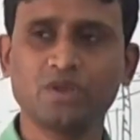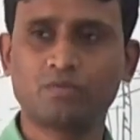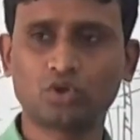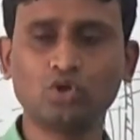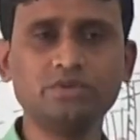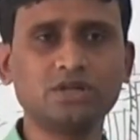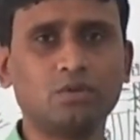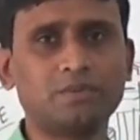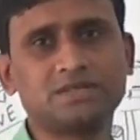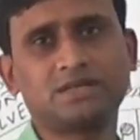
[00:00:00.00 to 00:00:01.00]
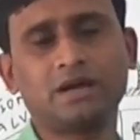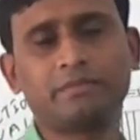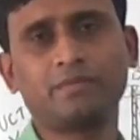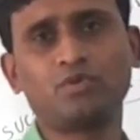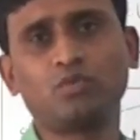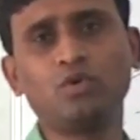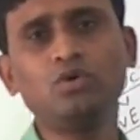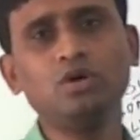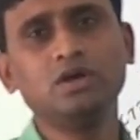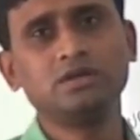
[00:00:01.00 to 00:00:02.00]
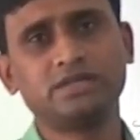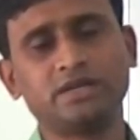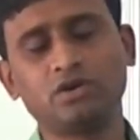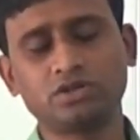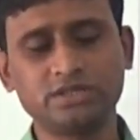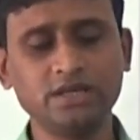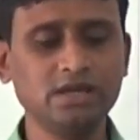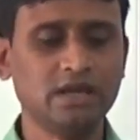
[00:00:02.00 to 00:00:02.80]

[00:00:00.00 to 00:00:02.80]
প্রথম যে কম্প্রেসারটা আমরা পড়ব সেটা হচ্ছে